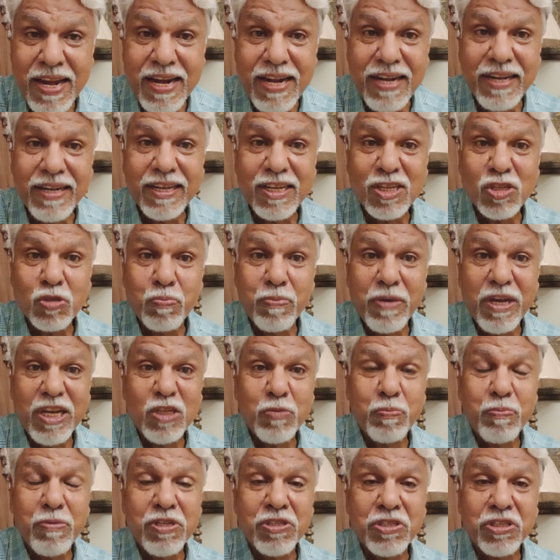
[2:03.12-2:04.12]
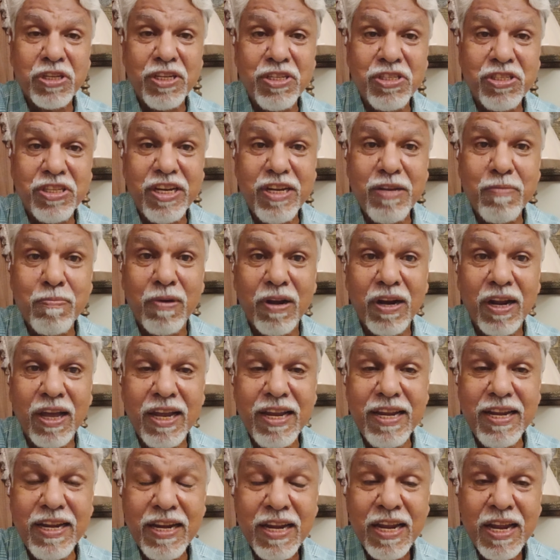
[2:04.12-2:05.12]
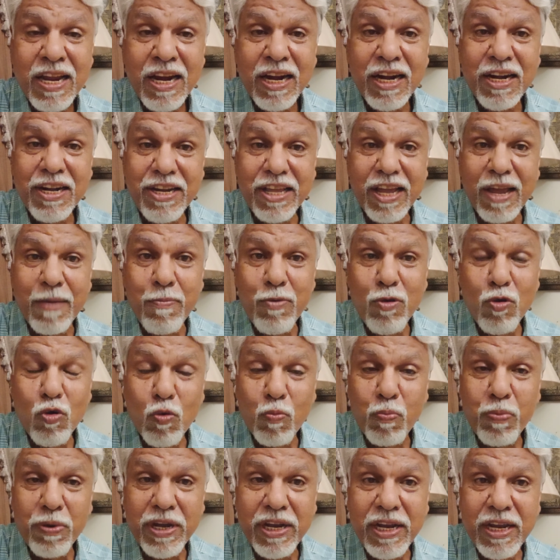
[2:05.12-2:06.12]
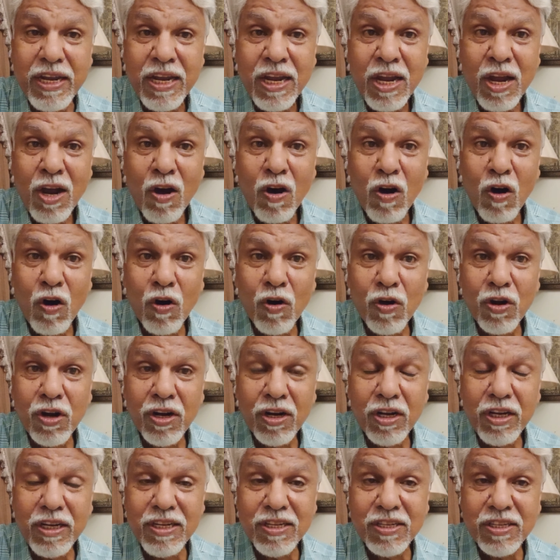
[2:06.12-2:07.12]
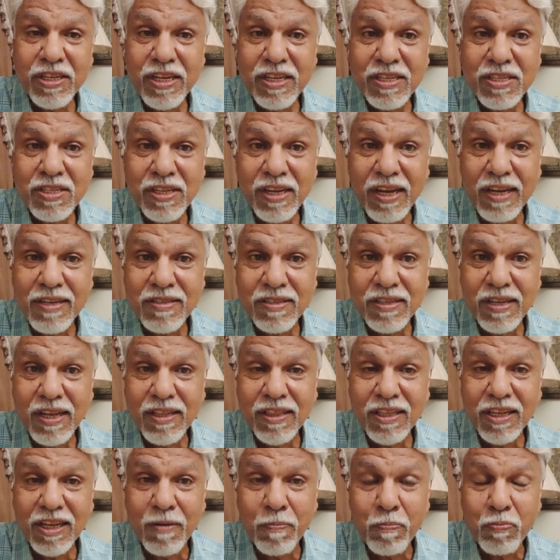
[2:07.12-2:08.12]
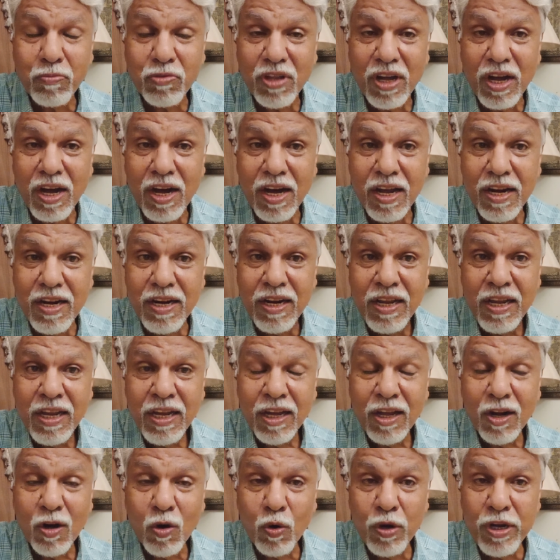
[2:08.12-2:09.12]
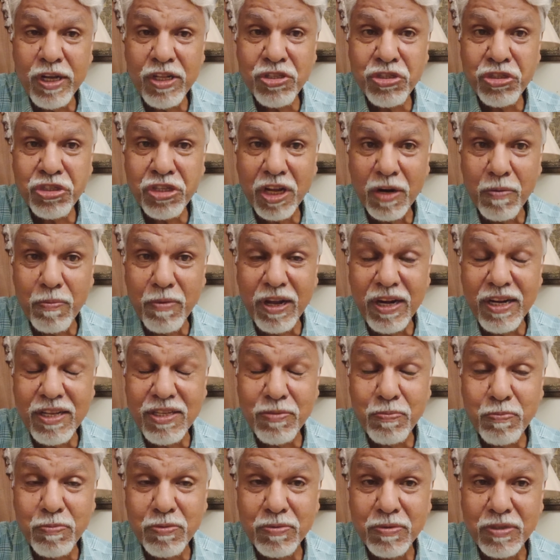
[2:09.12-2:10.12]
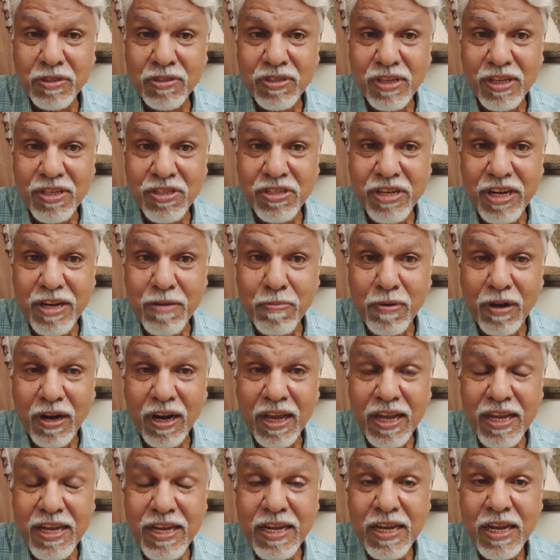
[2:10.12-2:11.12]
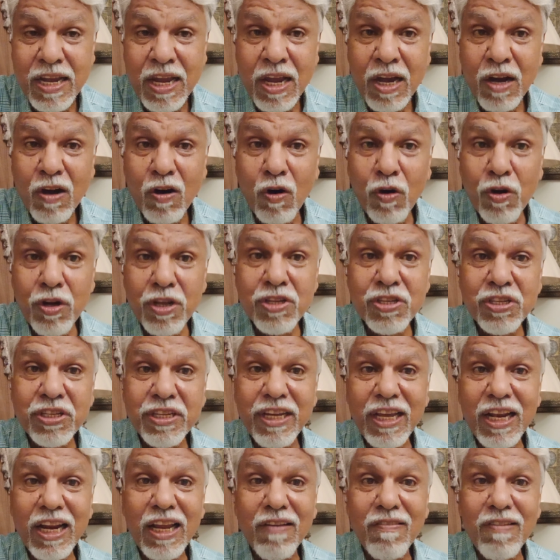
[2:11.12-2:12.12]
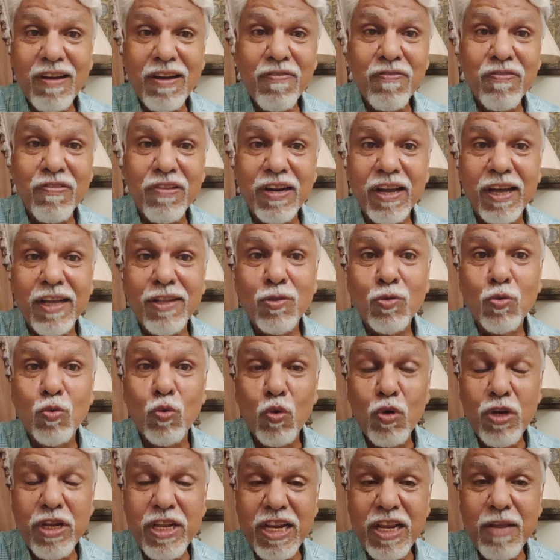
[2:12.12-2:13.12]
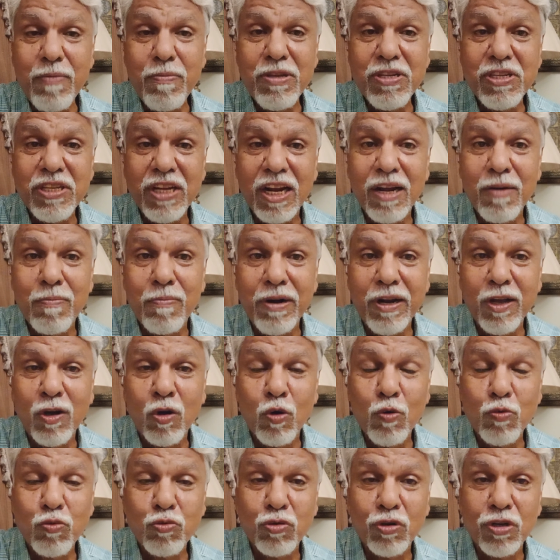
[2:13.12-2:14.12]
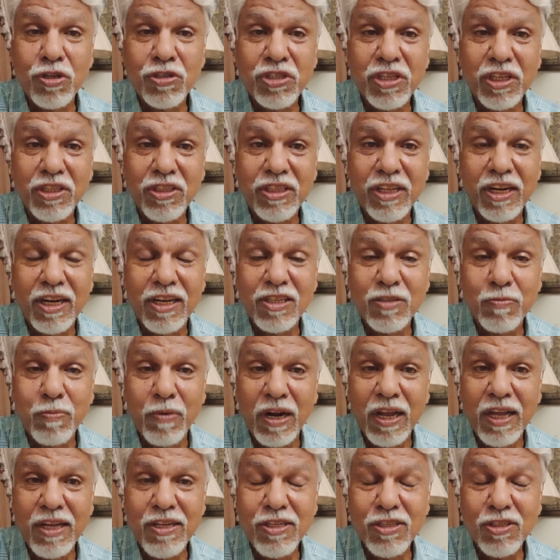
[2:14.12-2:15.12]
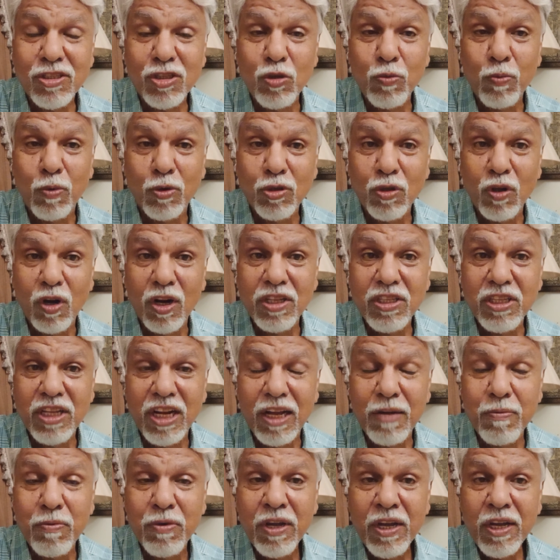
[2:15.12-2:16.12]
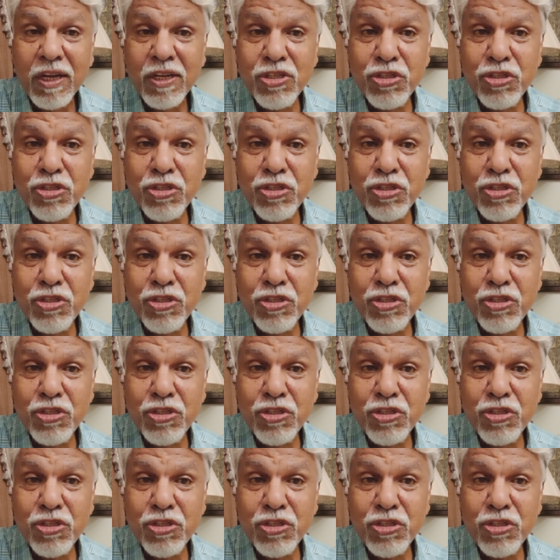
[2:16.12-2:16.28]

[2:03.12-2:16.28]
ही टेस्ट मैच में सेंचुरी बनाई डेब्यू पे और इसके साथ साथ कप्तान रोहित शर्मा ने सेंचुरी बनाई और इसके अलावा विराट कोहली ने भी जनाब बड़े खूबसूरत सत्तर रन बनाए जिसकी बदौलत जनाब